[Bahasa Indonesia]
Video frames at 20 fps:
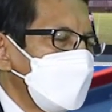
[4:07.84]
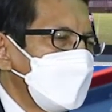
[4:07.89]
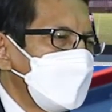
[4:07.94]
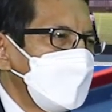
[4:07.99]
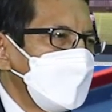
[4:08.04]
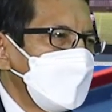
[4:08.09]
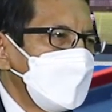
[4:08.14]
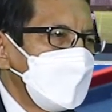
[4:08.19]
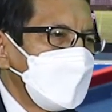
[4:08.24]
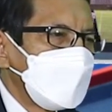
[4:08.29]

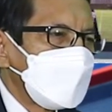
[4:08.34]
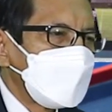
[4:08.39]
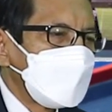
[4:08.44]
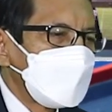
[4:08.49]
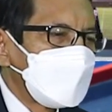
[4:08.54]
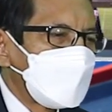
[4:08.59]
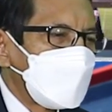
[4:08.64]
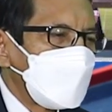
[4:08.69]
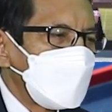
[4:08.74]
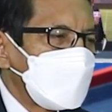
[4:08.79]
akan
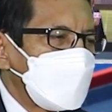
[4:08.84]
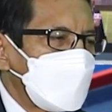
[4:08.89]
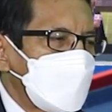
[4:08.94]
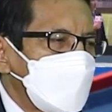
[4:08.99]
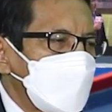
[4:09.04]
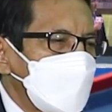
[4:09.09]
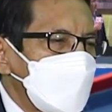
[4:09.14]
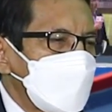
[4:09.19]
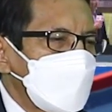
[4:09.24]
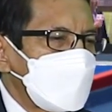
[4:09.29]

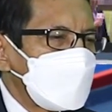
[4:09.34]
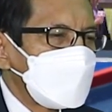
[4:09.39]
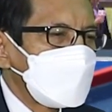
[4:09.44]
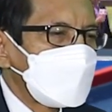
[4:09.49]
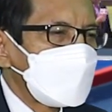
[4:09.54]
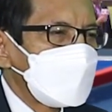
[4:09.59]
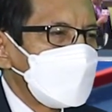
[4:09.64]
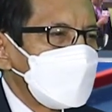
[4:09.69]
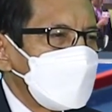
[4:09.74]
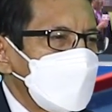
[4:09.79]
menuju
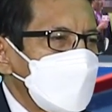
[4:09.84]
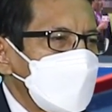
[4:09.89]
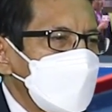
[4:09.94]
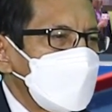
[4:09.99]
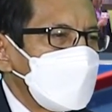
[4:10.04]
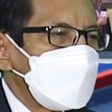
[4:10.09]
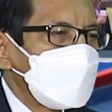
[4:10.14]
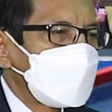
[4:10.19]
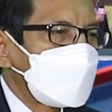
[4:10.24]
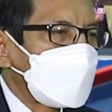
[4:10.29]
ke
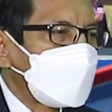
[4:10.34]
bakau ini